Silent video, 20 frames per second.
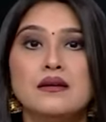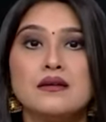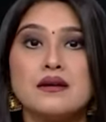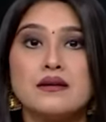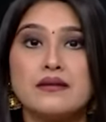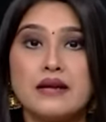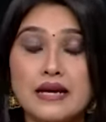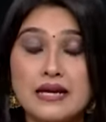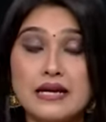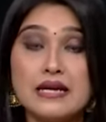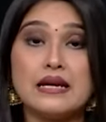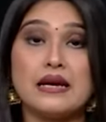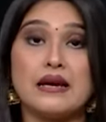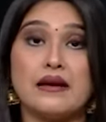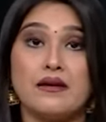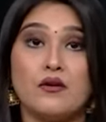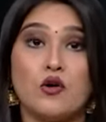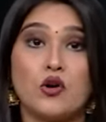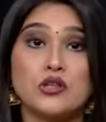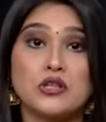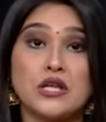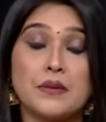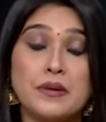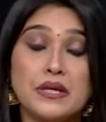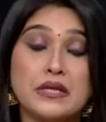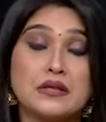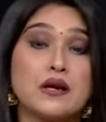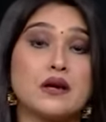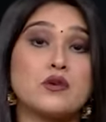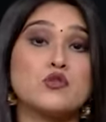रही है और तभी
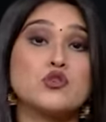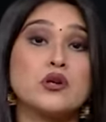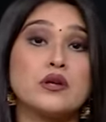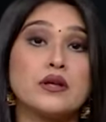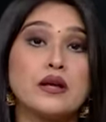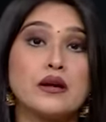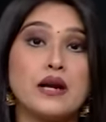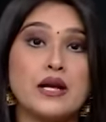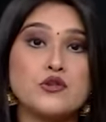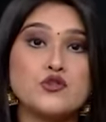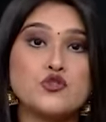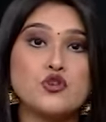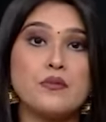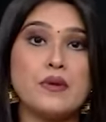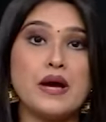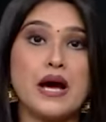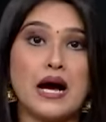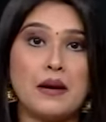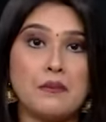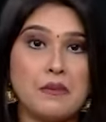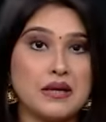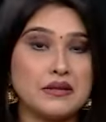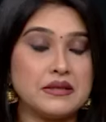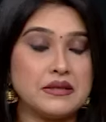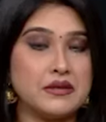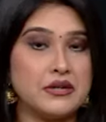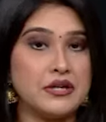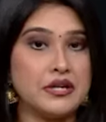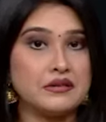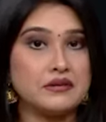दक्षिण के राज्यों में आबादी
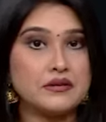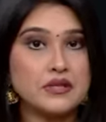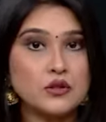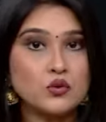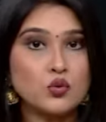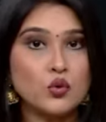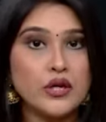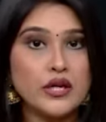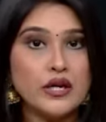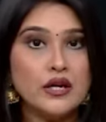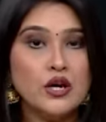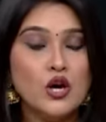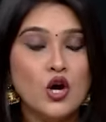नियंत्रित हुई